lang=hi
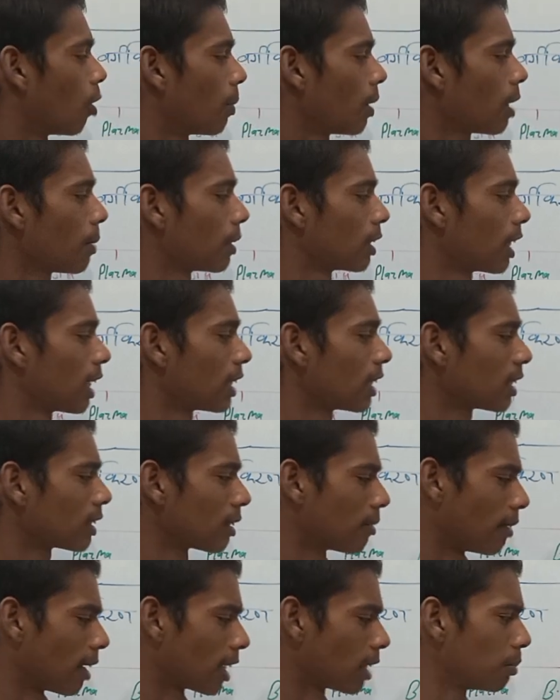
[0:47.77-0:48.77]
और मैंने बताया था
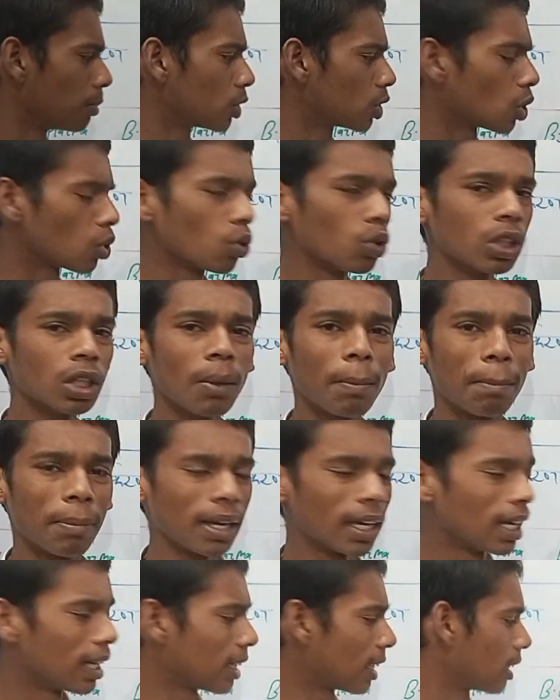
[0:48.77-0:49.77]
समांगी मिश्रण को ये
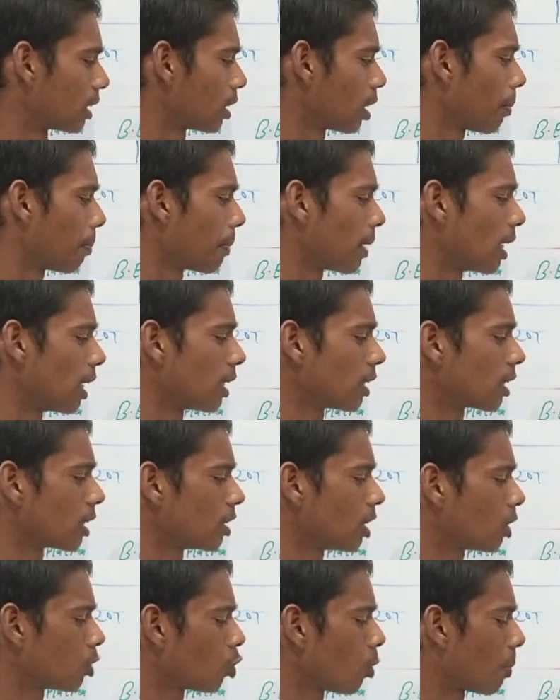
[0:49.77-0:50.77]
विलयन कहते हैं विलयन के
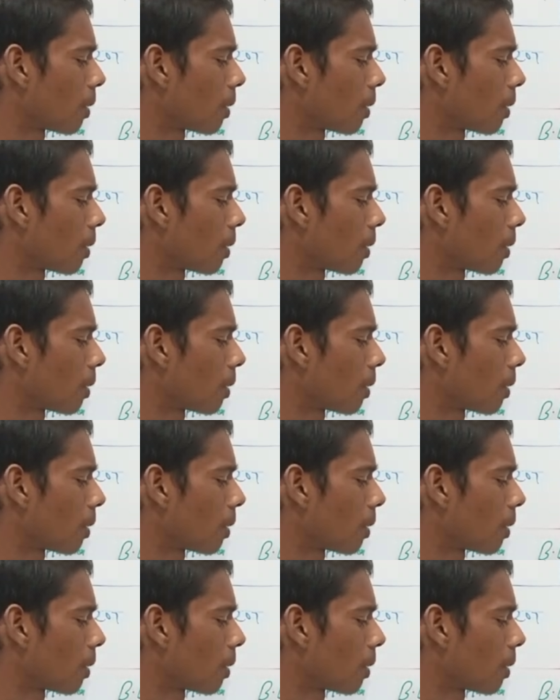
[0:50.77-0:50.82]
अंदर